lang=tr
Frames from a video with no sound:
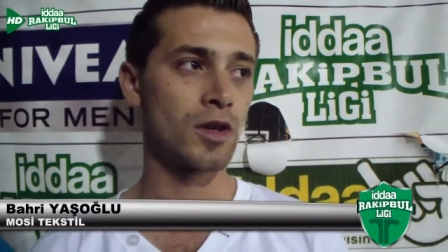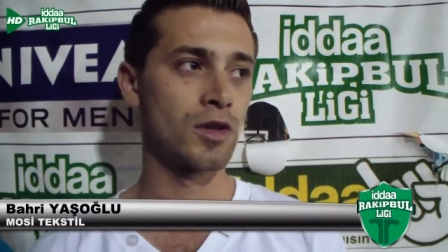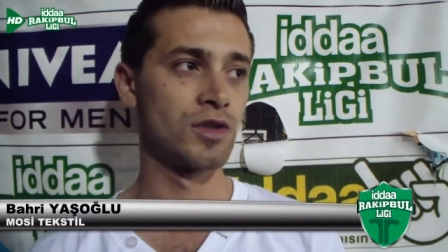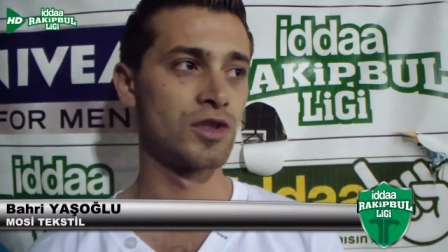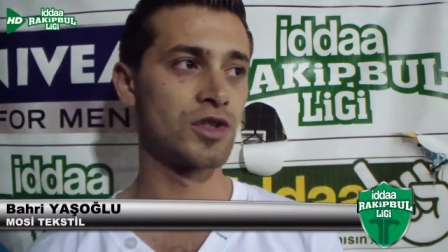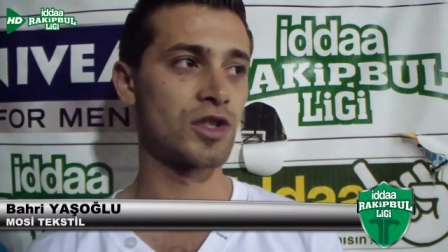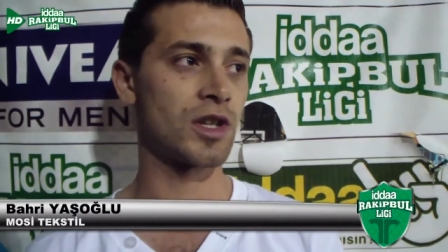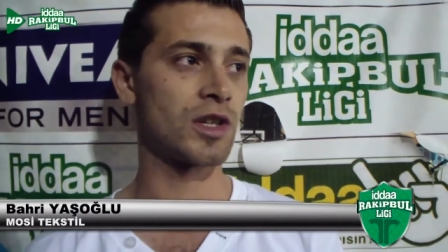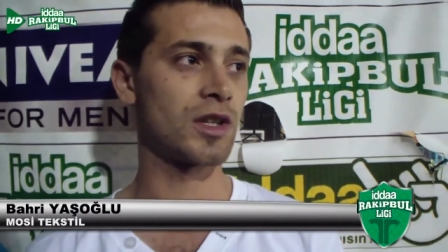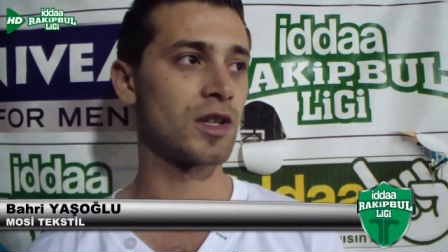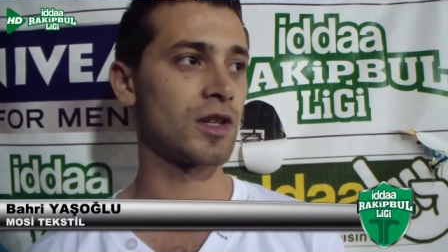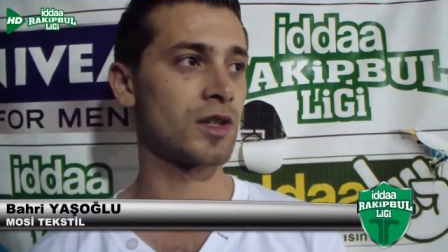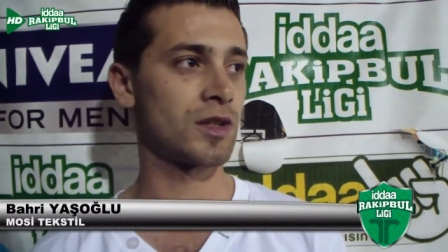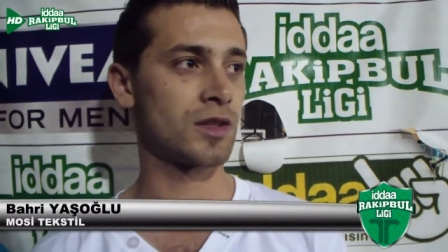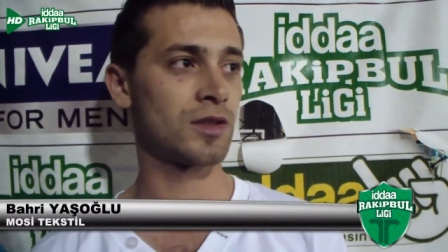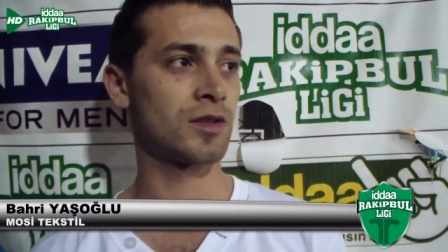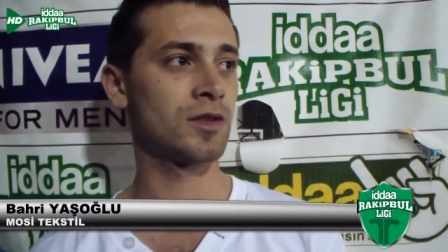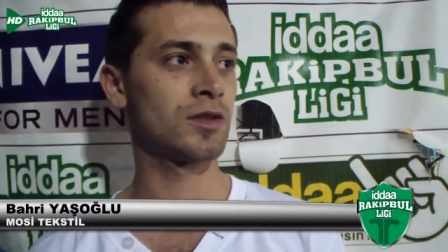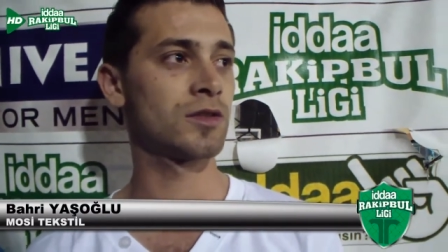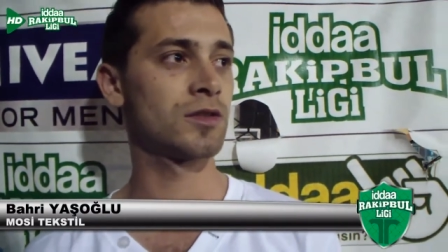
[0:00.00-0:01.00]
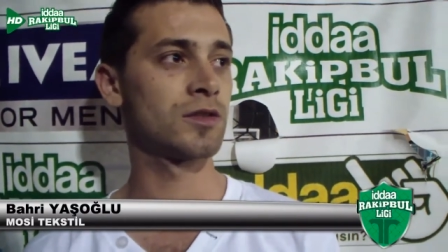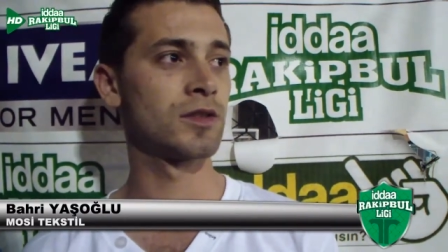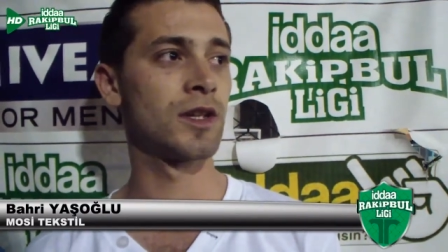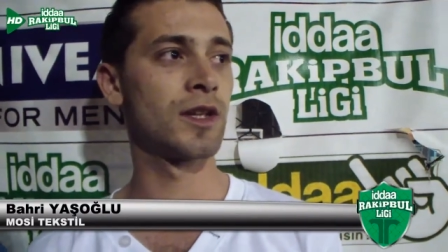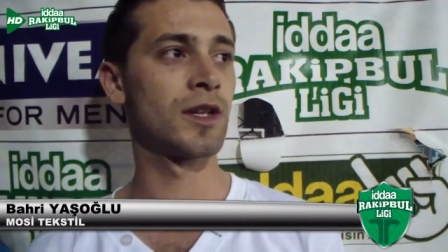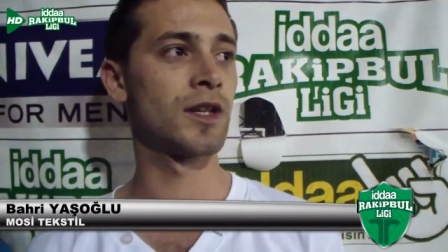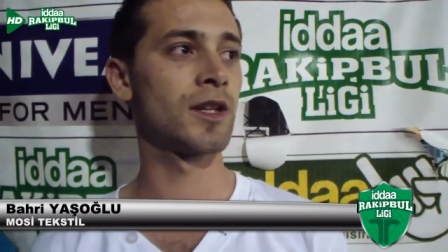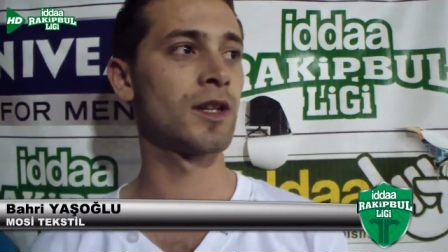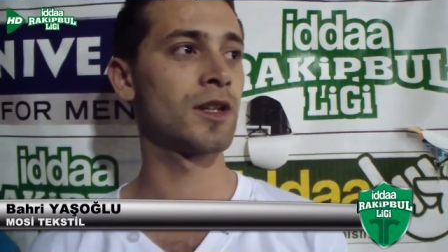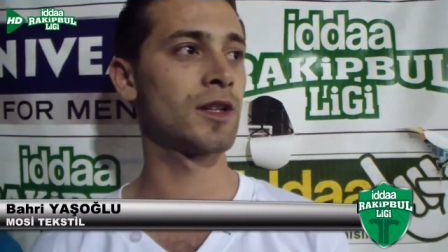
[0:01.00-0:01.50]
İnşallah
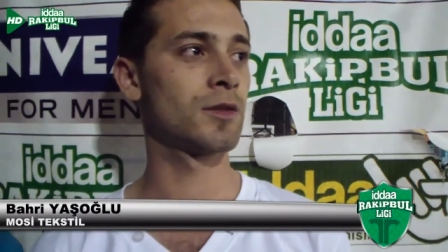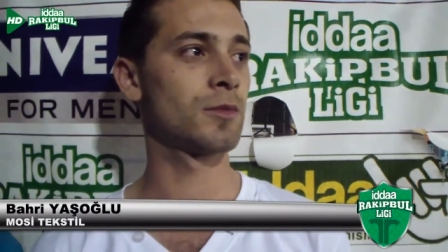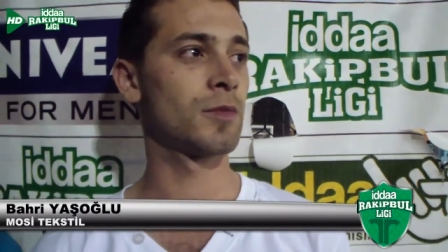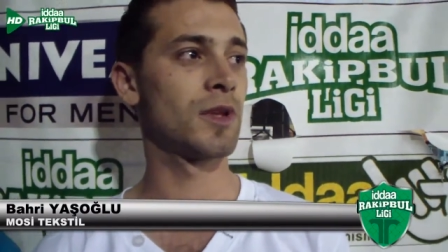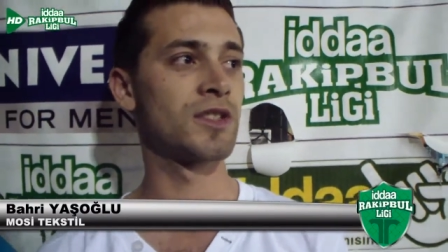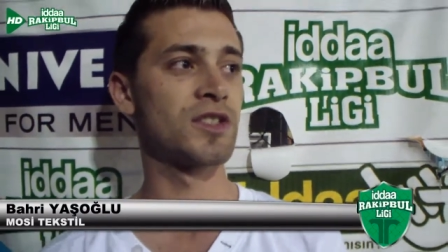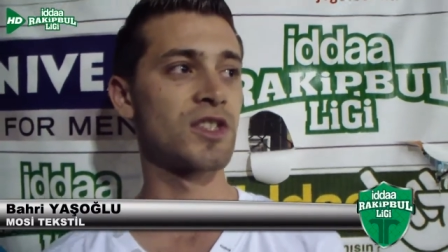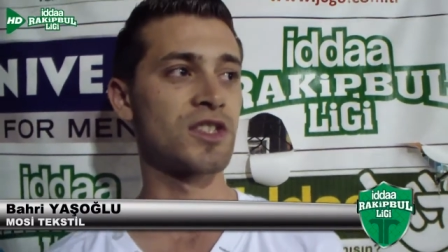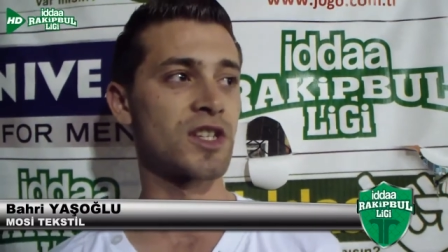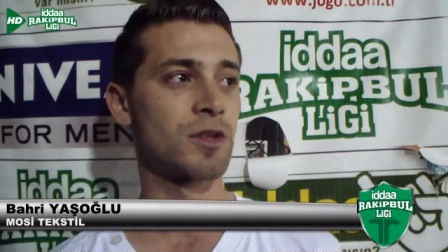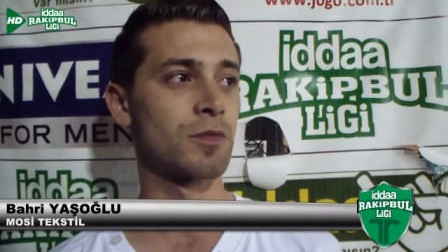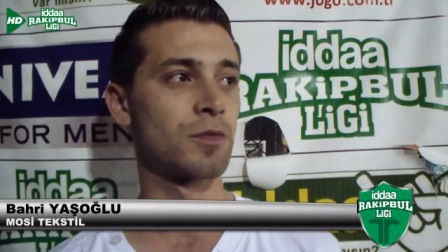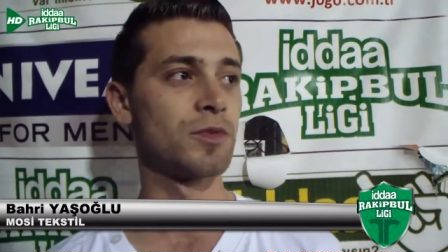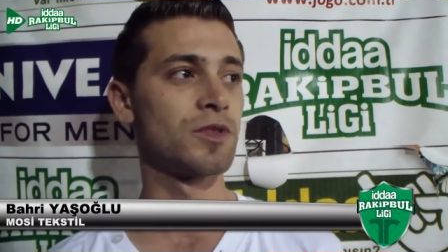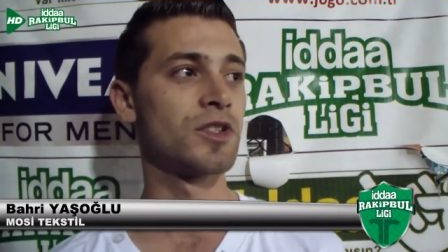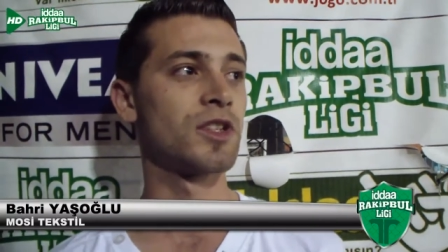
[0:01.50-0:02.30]
gene ben cezamı